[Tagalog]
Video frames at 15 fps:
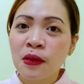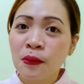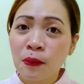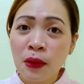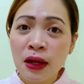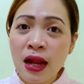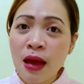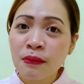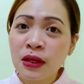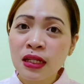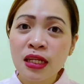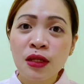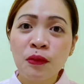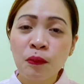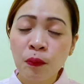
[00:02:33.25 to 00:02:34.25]
Marami
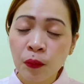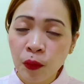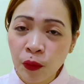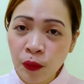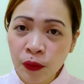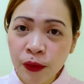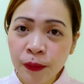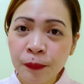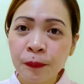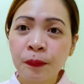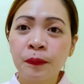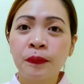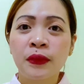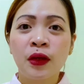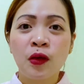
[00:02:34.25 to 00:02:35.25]
din pong
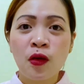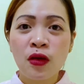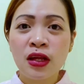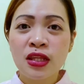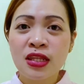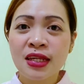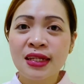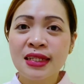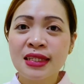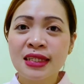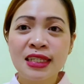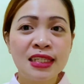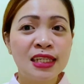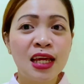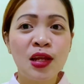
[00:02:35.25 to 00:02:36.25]
collagen si
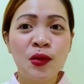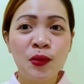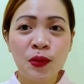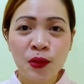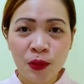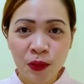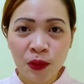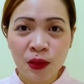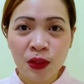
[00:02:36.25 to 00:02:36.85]
saluyot.